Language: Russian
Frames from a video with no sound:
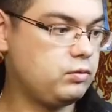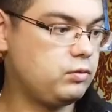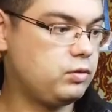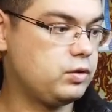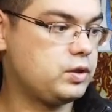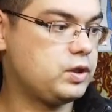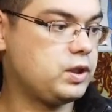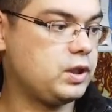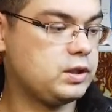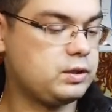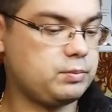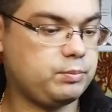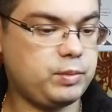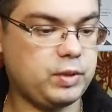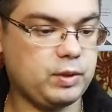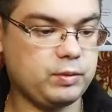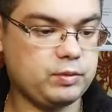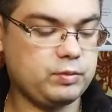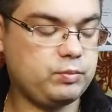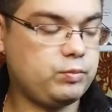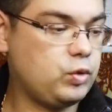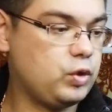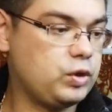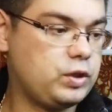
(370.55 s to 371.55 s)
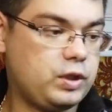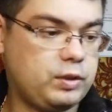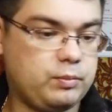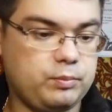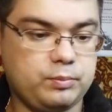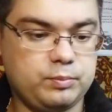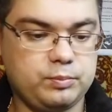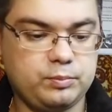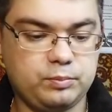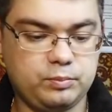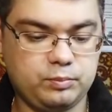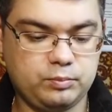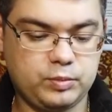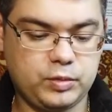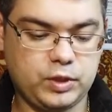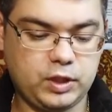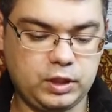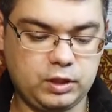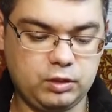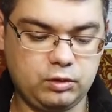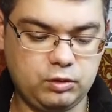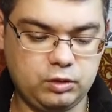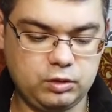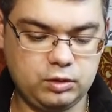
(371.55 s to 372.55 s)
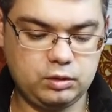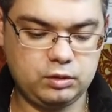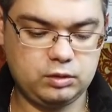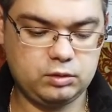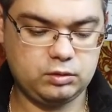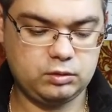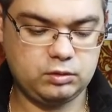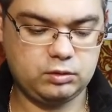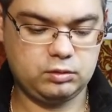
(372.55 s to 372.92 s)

Вот сейчас посмотрим поролон